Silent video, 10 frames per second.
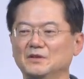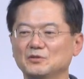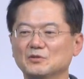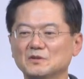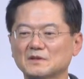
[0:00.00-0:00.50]

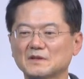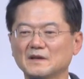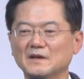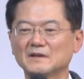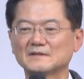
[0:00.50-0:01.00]
또
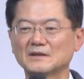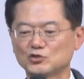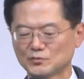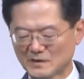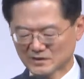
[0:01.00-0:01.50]
그렇게 살
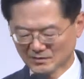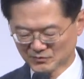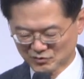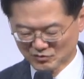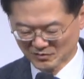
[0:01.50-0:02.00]
수밖에
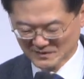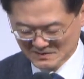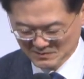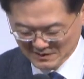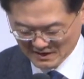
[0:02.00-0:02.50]
없는 줄로
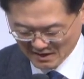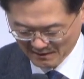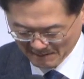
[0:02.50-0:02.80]
믿습니다.